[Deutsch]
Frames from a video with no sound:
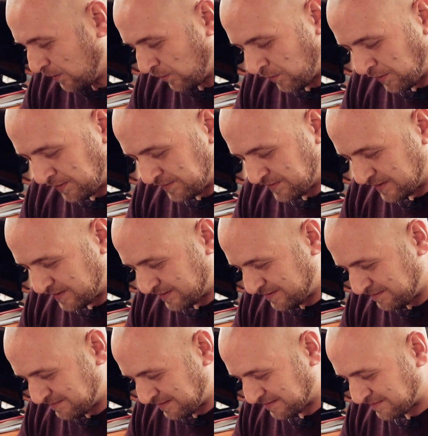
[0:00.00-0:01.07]
und
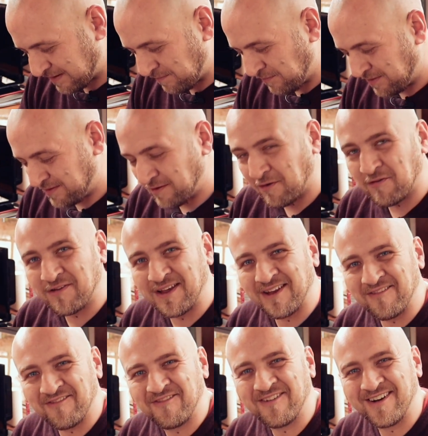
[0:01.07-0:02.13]
das hat man hier auf
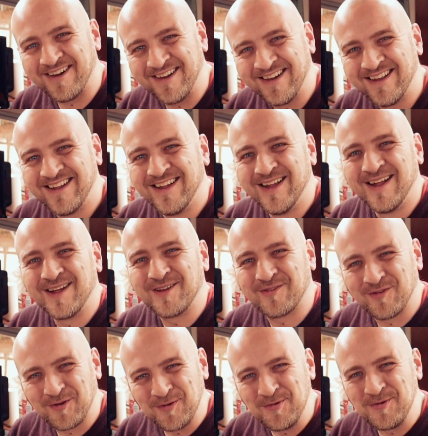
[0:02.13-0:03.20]
jeden Fall
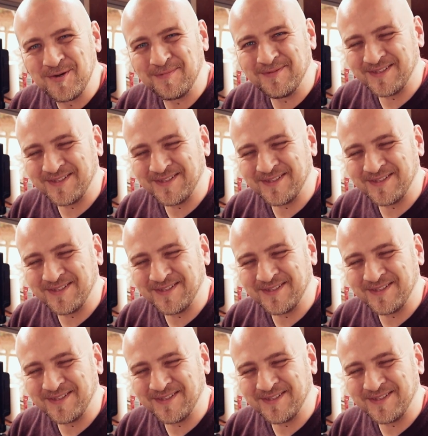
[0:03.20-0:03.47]
zu Genüge